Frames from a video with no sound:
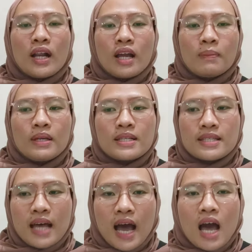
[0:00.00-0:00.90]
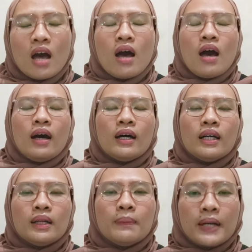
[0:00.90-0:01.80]
kalian bisa
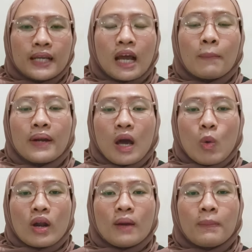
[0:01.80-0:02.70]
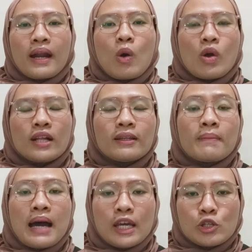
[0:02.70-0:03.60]
eh, berikan penawaran-penawaran
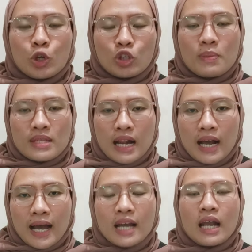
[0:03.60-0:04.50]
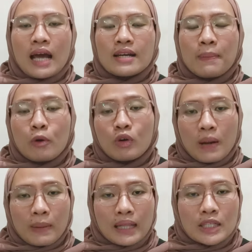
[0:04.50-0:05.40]
terbaik contoh misalkan ada
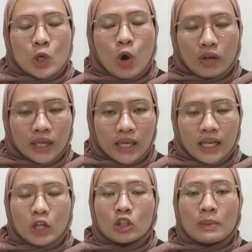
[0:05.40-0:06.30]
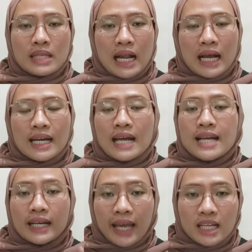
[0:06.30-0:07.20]
program gratis ongkir atau misalkan
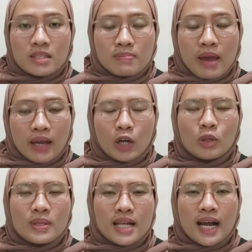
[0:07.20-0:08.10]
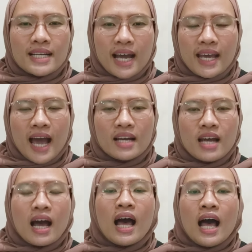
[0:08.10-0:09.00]
ada cashback atau misalkan kayak
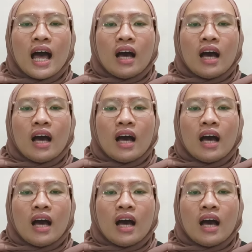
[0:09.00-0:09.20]
ada